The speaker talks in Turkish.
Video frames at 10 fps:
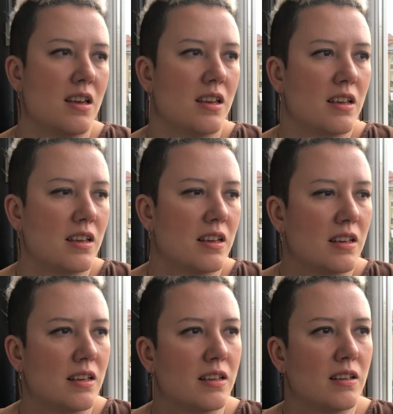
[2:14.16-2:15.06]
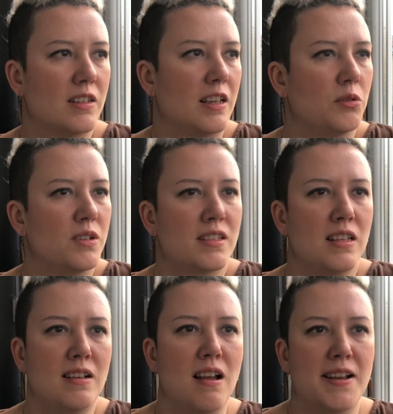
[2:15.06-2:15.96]
e, terörist
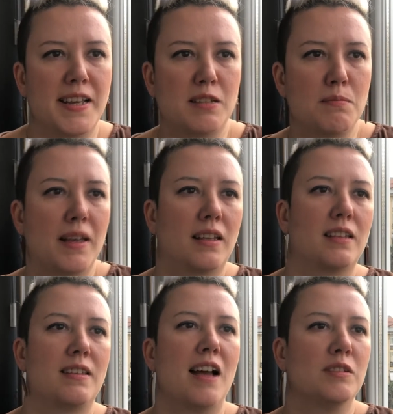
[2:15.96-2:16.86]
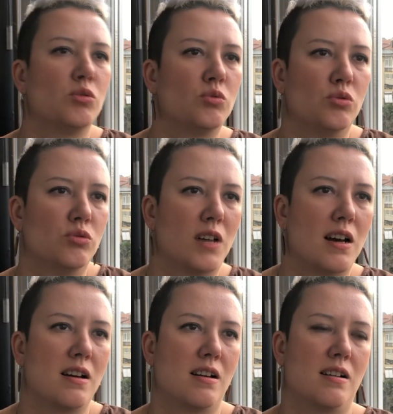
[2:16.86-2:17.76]
ilan etmekten tutun
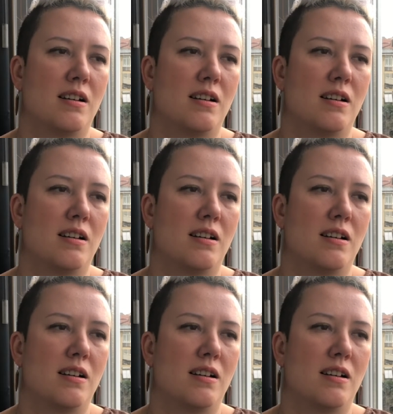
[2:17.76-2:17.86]
da